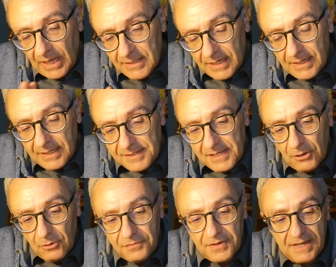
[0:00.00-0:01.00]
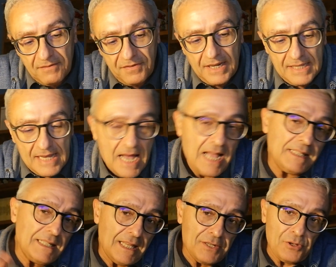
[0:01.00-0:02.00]
di Graziano Fre-
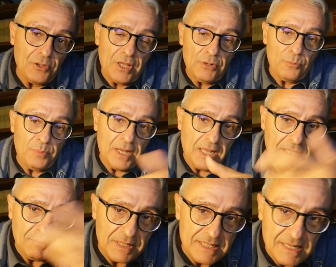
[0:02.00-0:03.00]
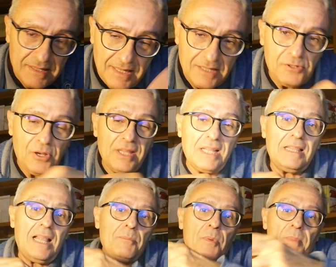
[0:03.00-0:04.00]
Frediani, la solita rubrica di presentazione
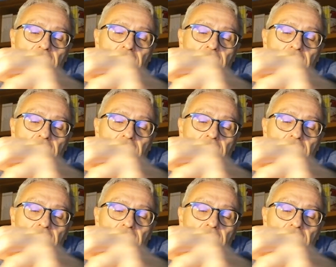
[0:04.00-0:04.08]
dell'album,